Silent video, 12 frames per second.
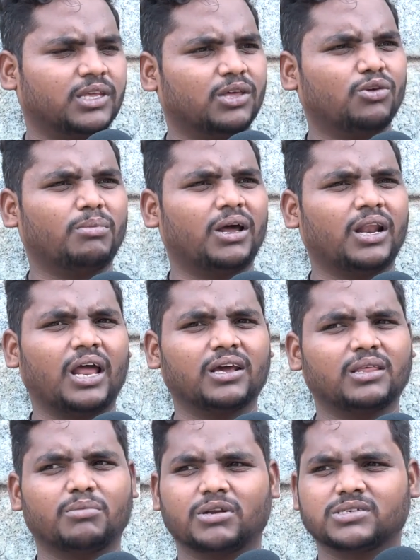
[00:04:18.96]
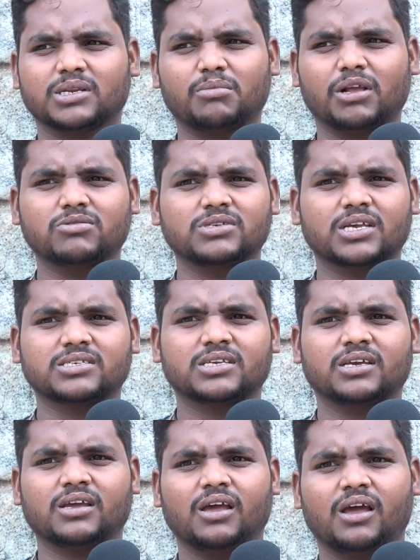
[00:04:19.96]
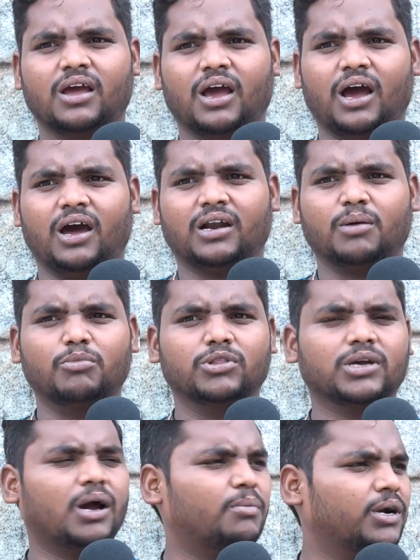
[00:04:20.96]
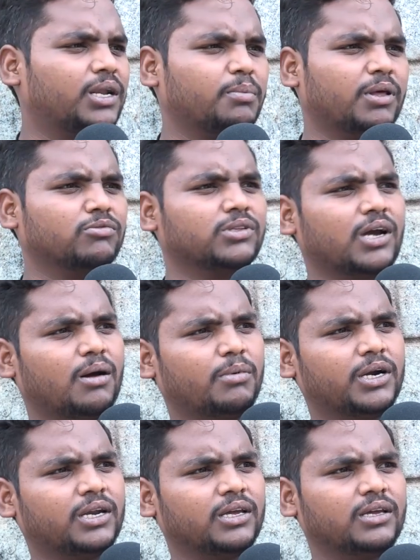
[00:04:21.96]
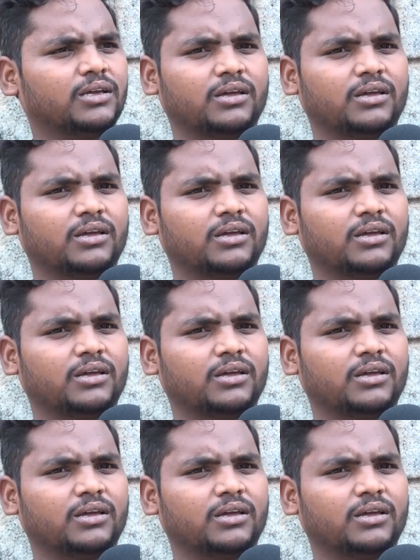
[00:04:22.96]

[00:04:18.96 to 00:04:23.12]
ఏదో మన నాలుగైదు మన సినిమాలు చూసేసి ఆ డబ్బు ఉంది కాబట్టి పదం ఉంది కాబట్టి